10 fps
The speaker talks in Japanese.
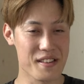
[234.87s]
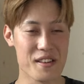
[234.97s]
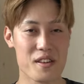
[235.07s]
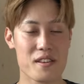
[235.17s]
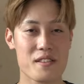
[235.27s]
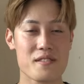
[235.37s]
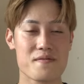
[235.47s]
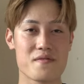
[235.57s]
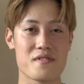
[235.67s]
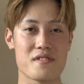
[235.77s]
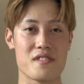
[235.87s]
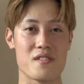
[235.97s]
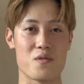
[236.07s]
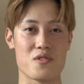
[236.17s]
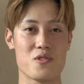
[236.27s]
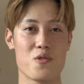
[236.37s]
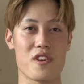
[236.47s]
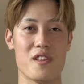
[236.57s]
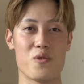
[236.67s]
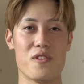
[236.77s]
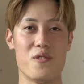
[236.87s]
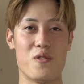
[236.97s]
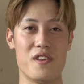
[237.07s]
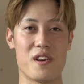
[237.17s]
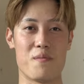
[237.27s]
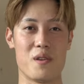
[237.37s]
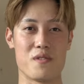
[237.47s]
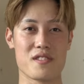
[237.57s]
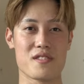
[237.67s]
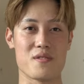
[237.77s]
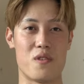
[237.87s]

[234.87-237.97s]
小山さんに一言、えっと、主導権取れるように頑張ります